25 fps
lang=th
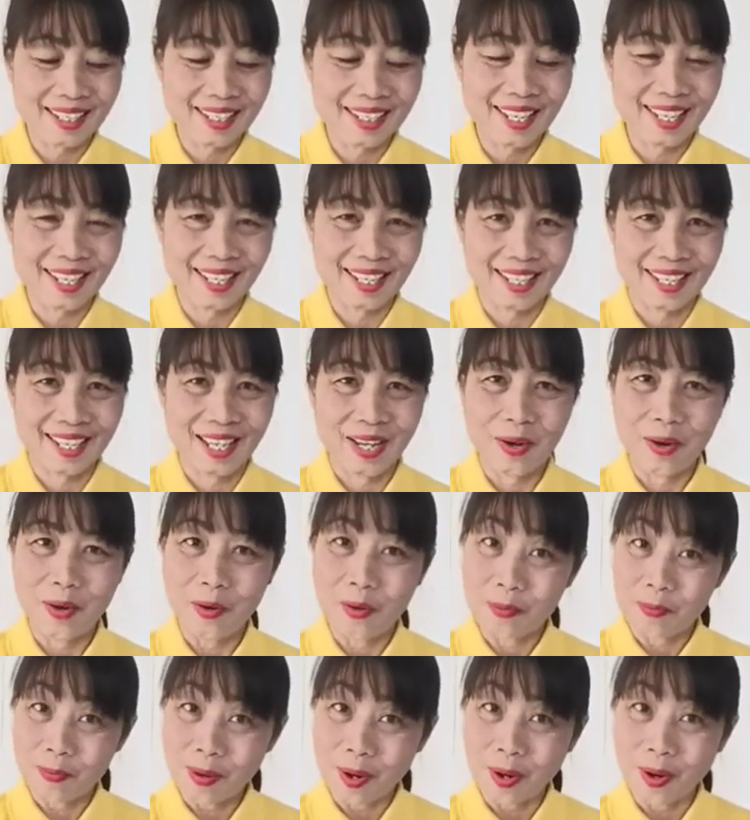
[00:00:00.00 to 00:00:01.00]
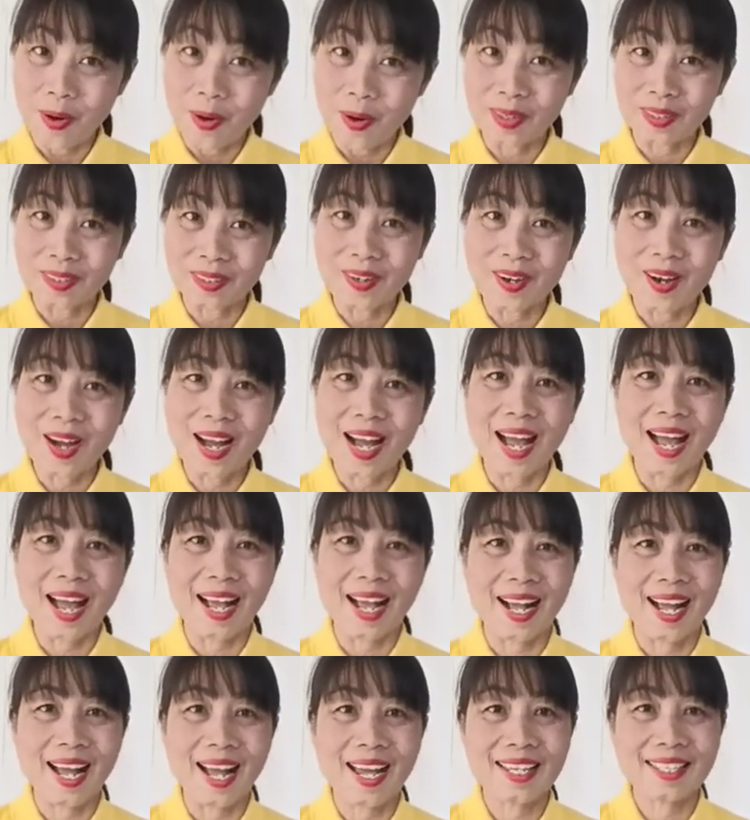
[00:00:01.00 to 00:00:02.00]
เด็กๆ อุปกรณ์ก็หา
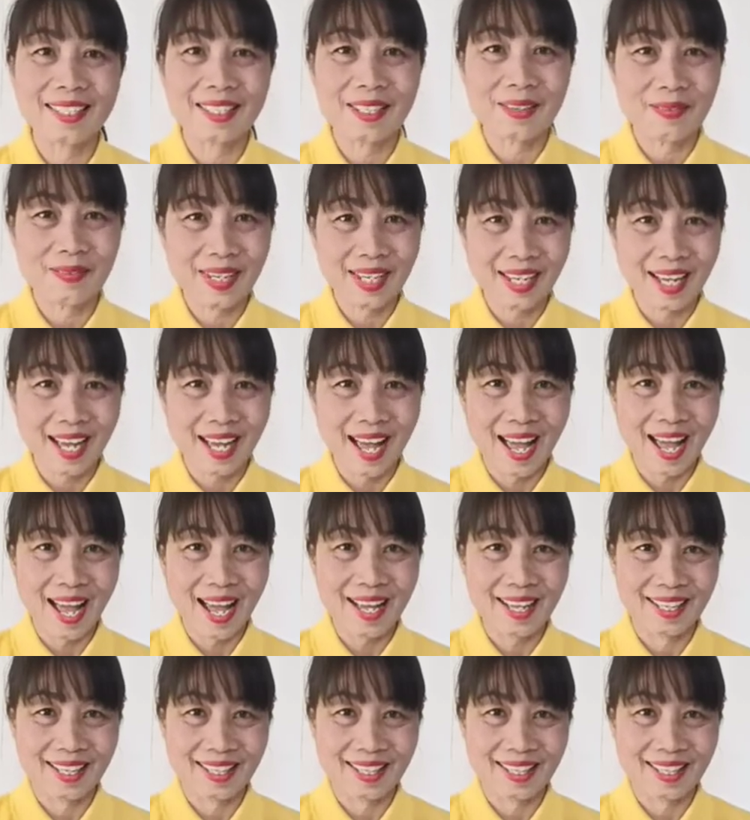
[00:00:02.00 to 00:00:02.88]
ง่ายใช่ไหมคะ